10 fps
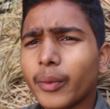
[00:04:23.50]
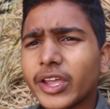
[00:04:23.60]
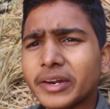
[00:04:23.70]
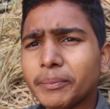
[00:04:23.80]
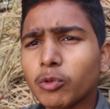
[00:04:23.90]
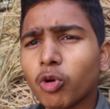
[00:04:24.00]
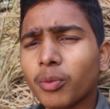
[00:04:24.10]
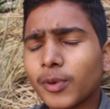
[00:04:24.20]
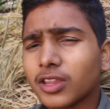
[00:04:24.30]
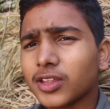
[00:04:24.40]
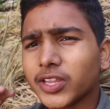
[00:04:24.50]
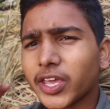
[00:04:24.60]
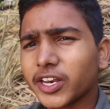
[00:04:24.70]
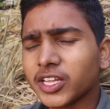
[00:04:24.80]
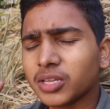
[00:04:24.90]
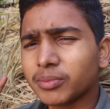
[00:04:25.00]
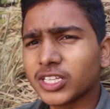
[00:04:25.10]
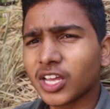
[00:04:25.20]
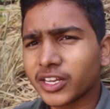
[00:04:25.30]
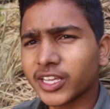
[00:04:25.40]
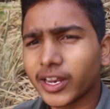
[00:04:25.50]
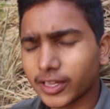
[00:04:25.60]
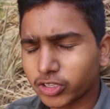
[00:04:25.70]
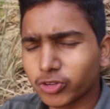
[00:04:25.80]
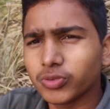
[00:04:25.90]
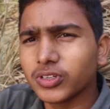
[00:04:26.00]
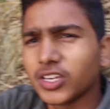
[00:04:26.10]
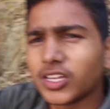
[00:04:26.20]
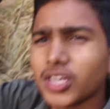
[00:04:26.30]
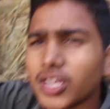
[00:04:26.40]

अभी इन पूरों पर से देखने से मज़ा नहीं आ रहा है क्योंकि